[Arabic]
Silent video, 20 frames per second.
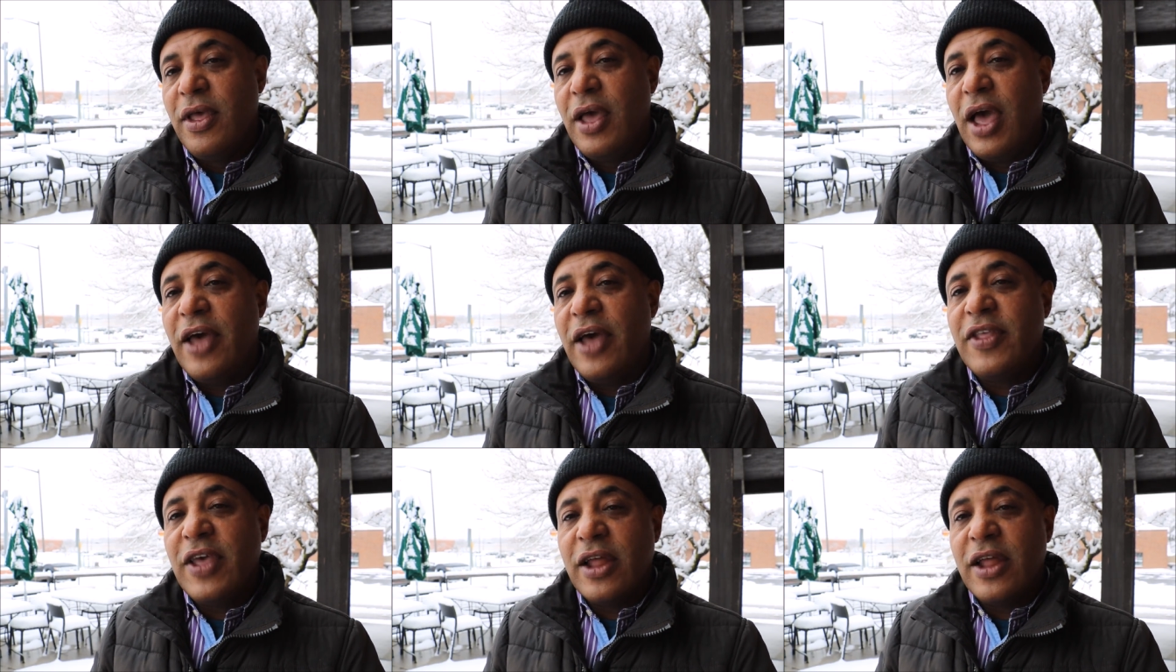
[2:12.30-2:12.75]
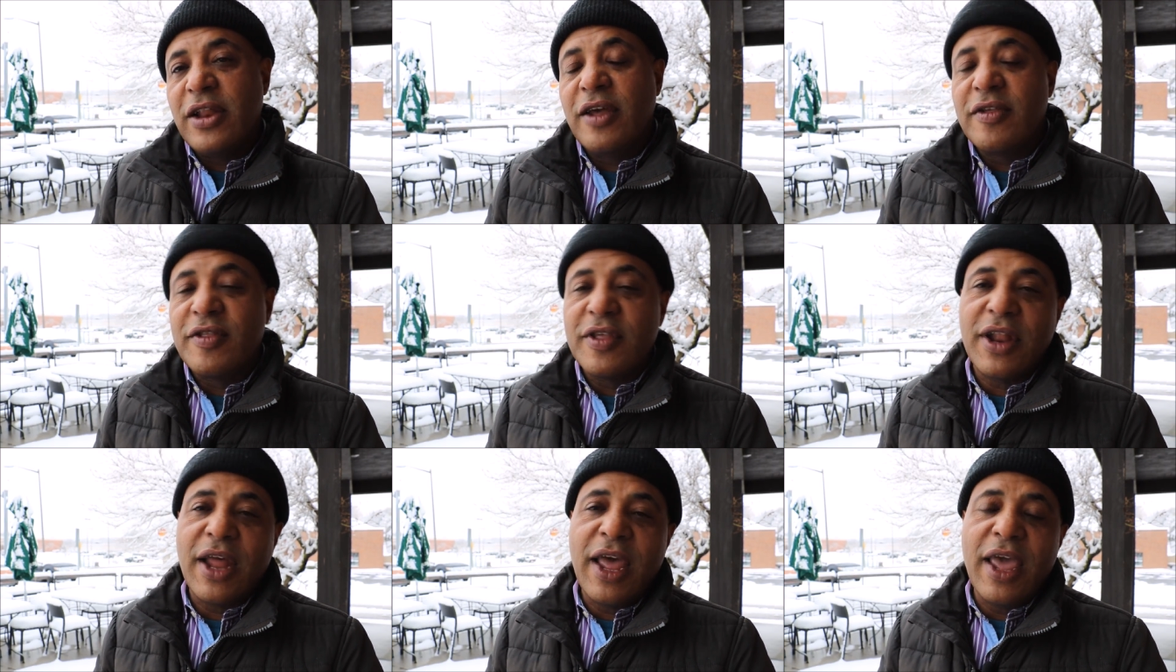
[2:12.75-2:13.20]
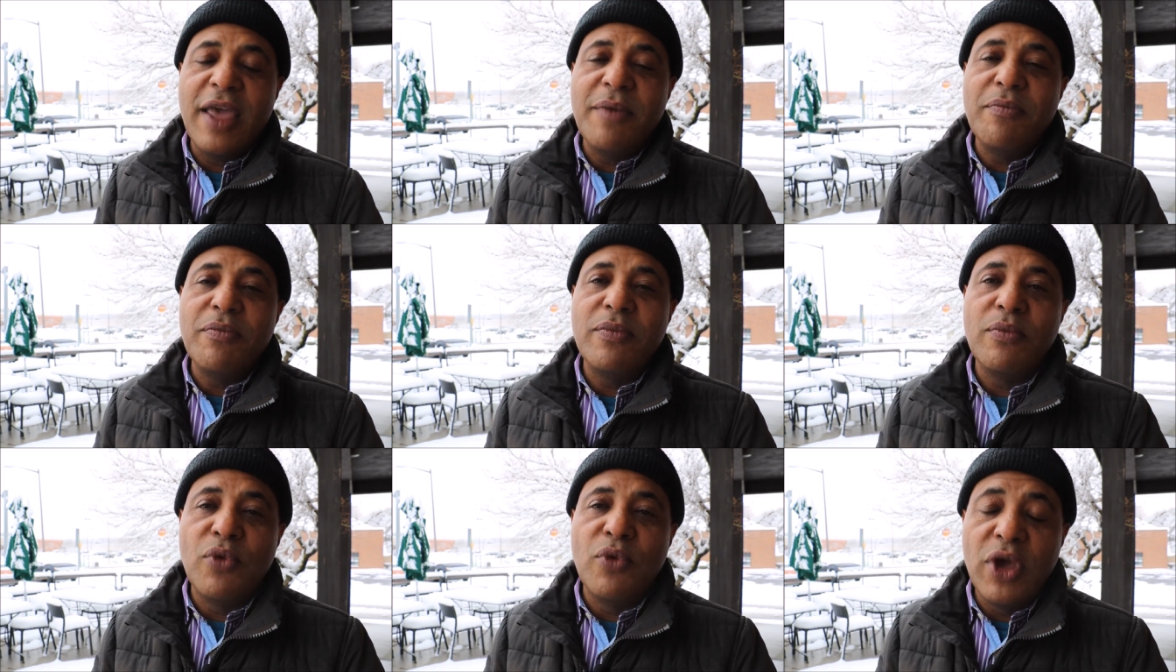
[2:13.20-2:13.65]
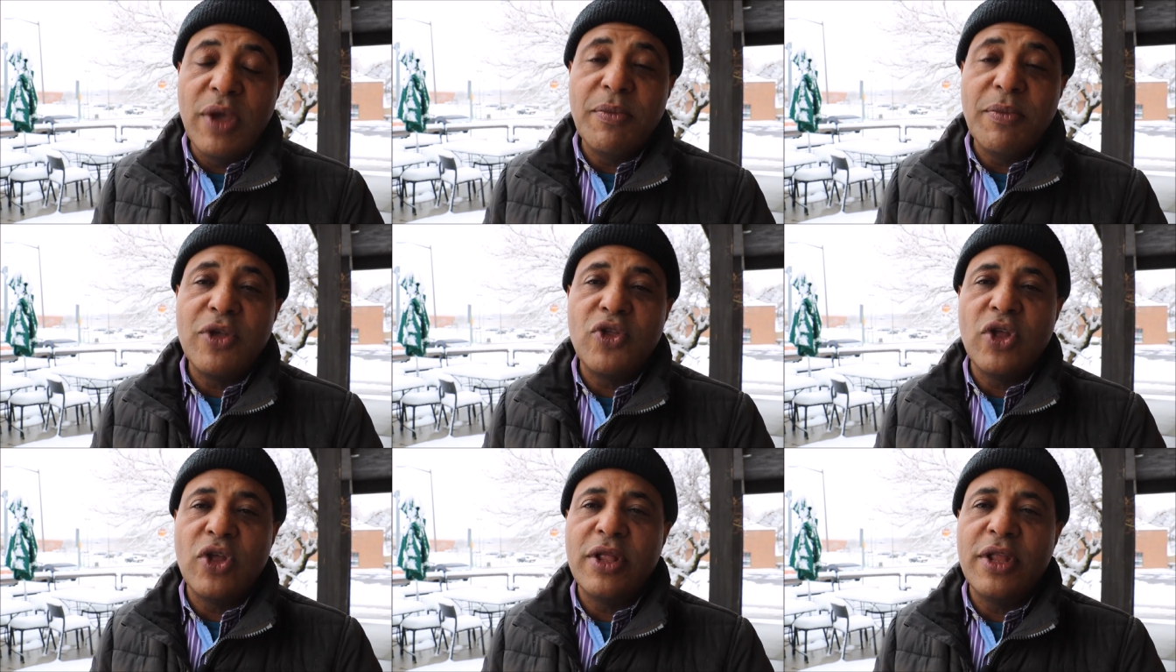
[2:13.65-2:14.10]
هذه عناصر أهم
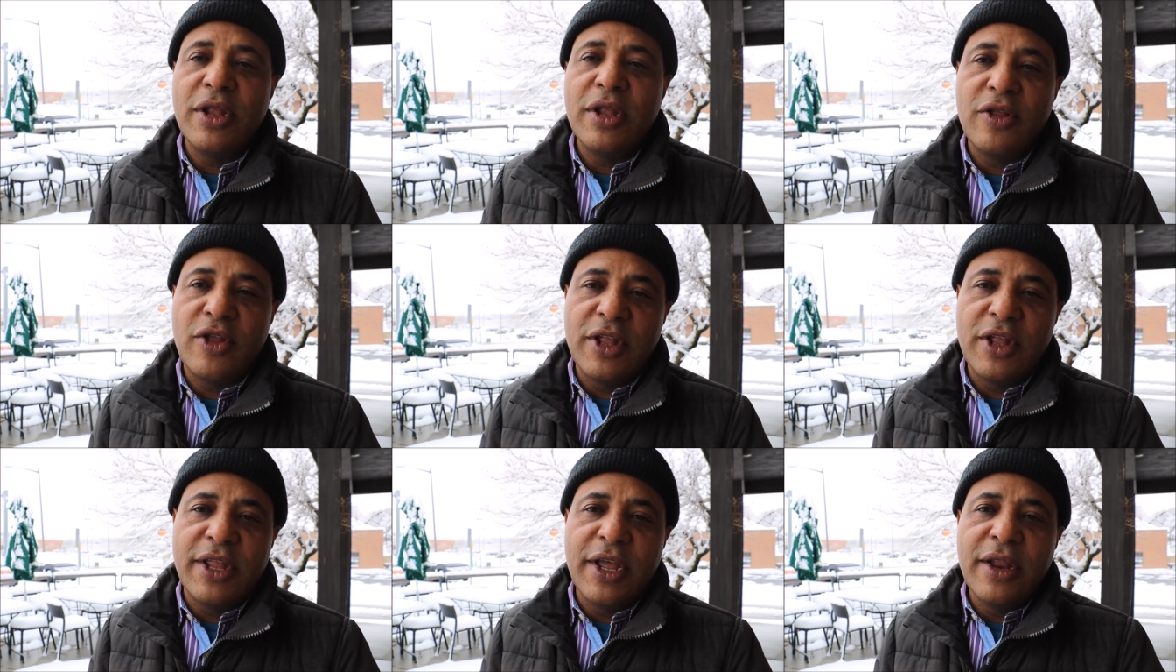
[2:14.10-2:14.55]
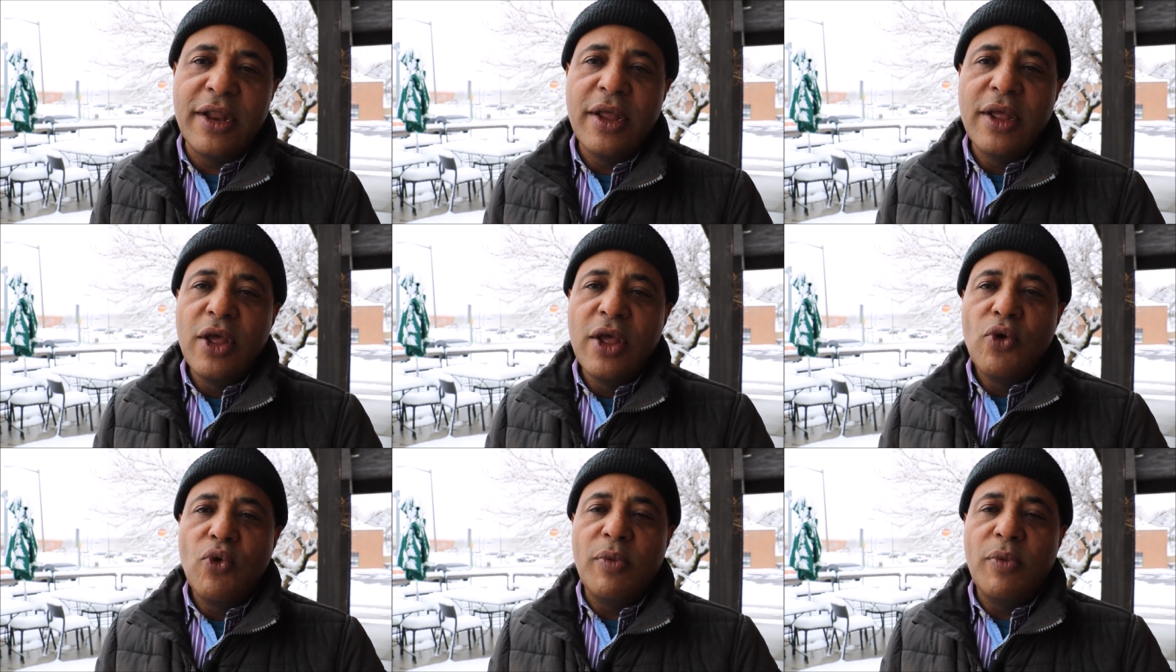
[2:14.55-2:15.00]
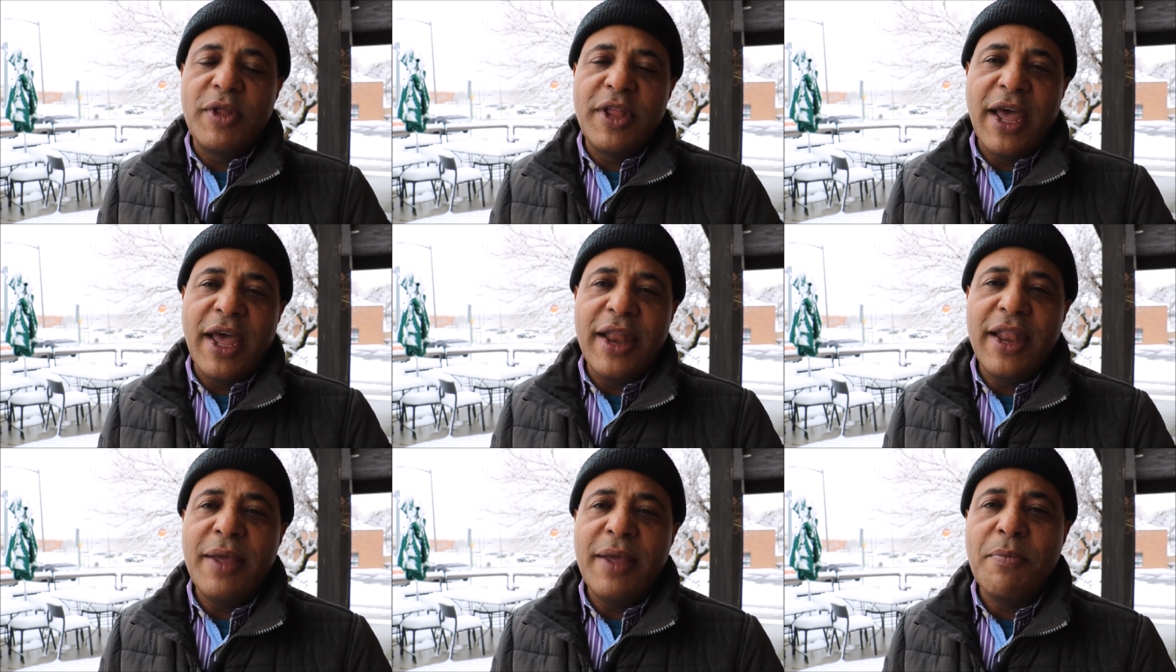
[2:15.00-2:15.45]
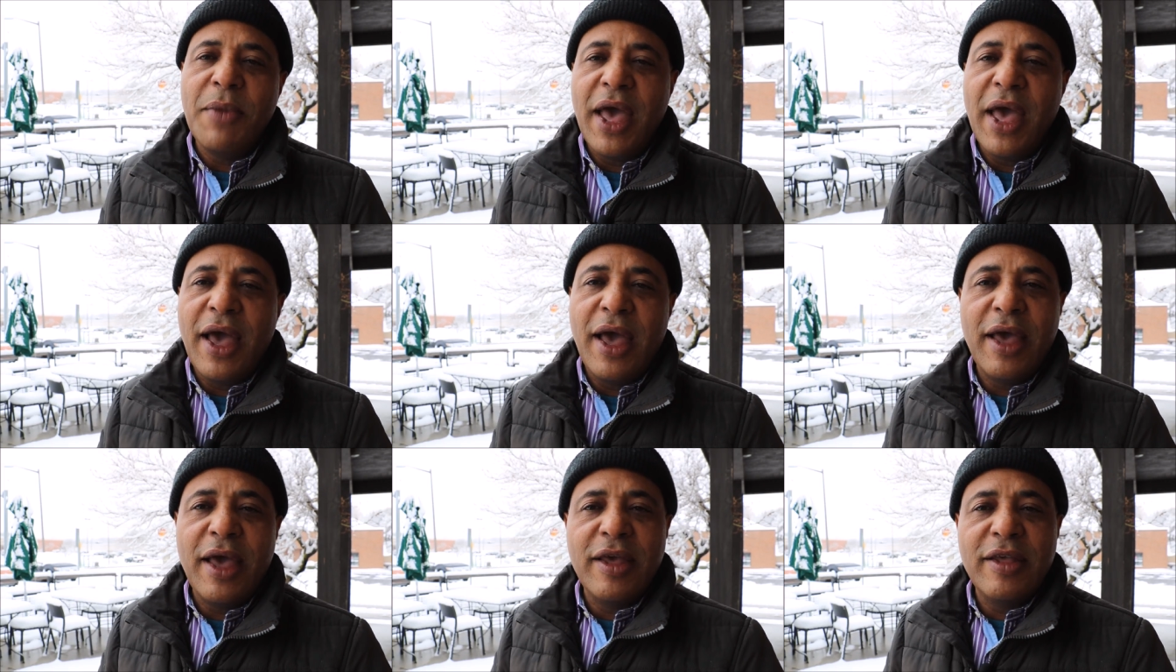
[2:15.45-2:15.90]
مهمة جدا جدا وبالتالي
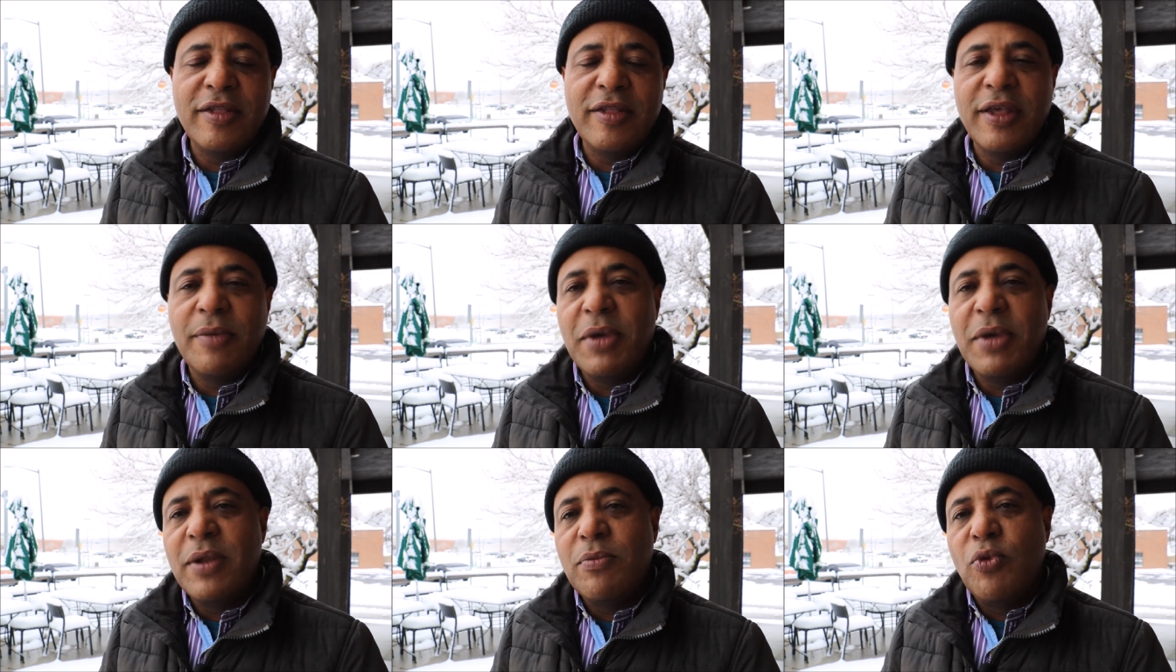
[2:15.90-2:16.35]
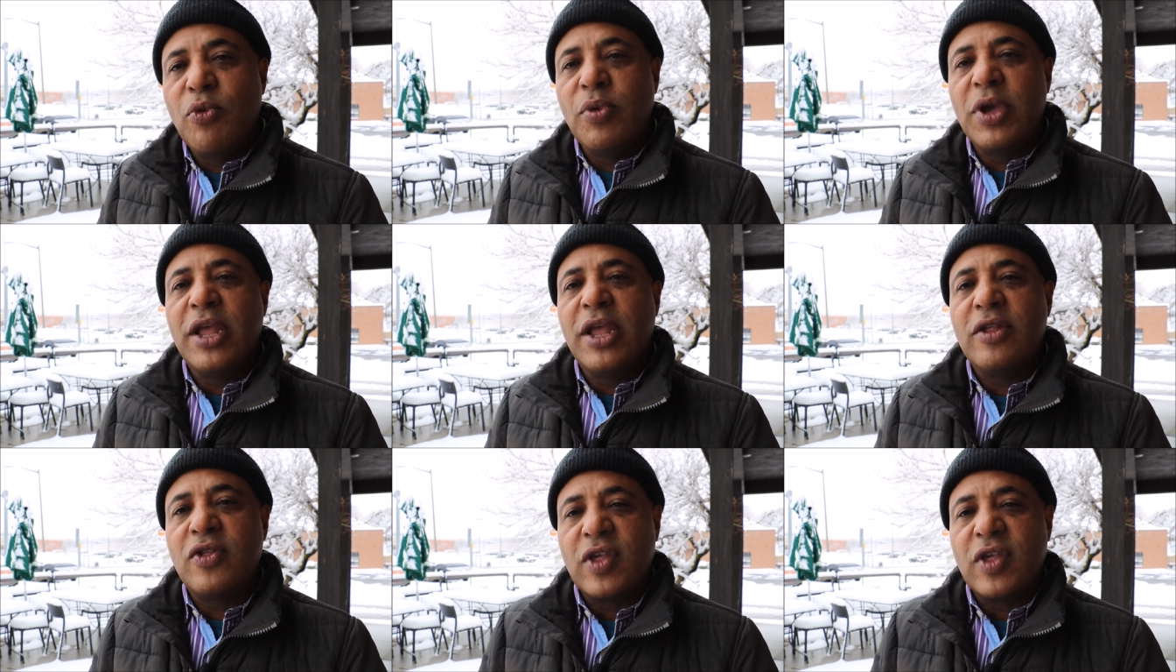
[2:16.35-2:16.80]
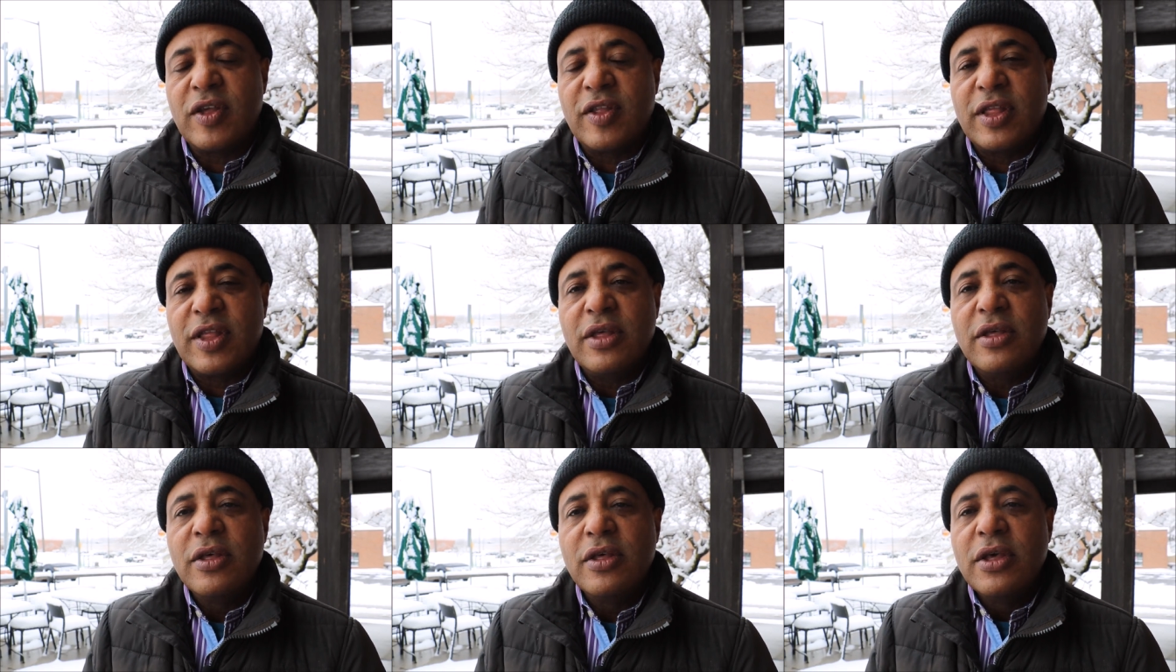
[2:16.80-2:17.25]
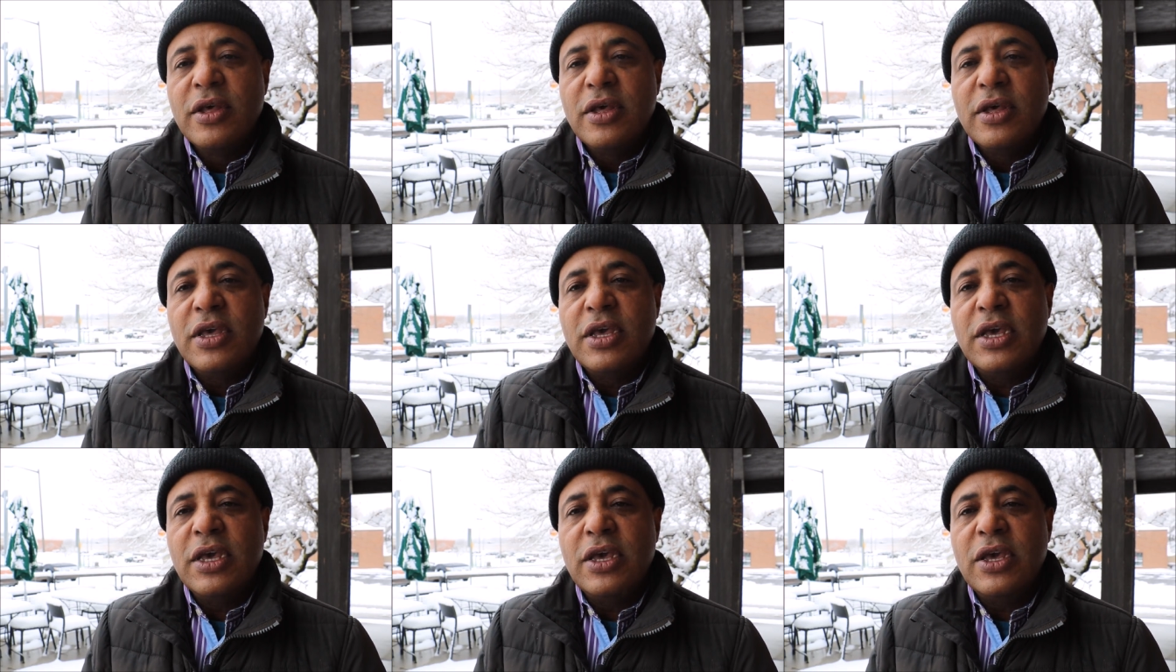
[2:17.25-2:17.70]
مع الزمن ممكن الشخص
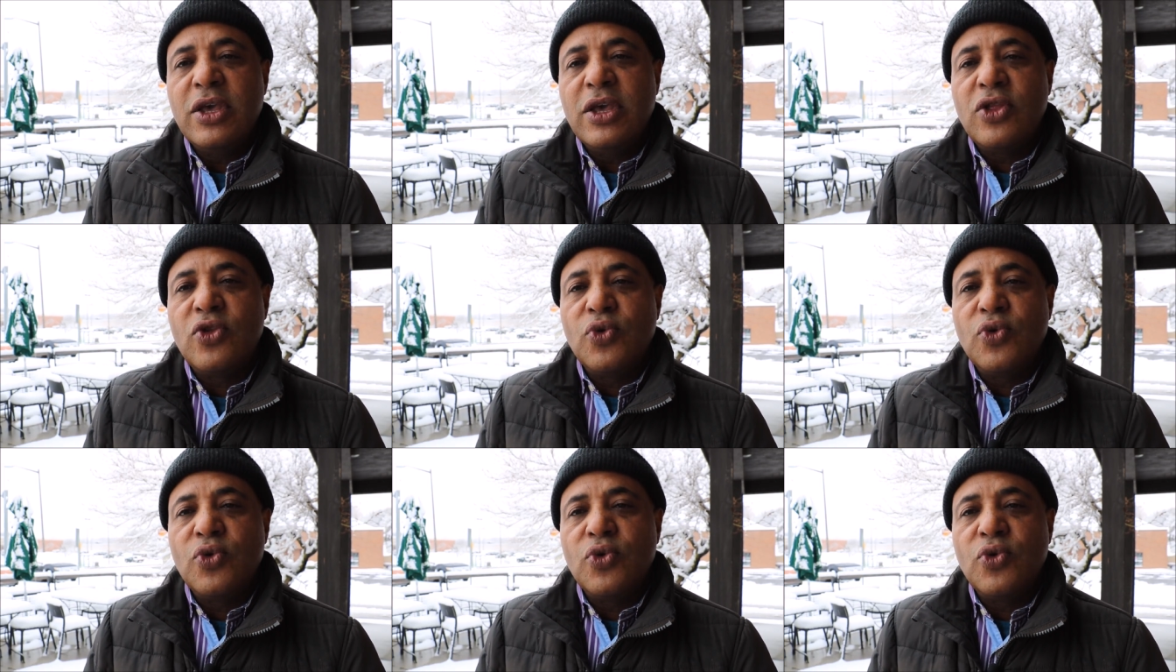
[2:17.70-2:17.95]
آه،